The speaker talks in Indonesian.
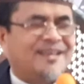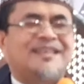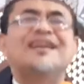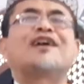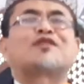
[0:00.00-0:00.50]

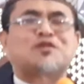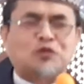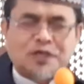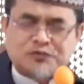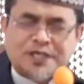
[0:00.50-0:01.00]
Ya,
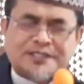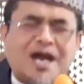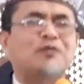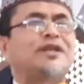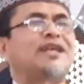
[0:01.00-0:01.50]
Rasulullah sudah
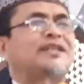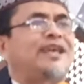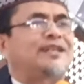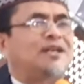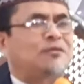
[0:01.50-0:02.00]
tahu dengan
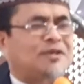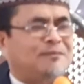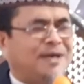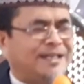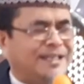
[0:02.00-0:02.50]
keadaan
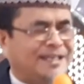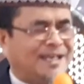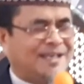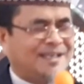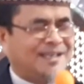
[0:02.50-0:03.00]
orang Madinah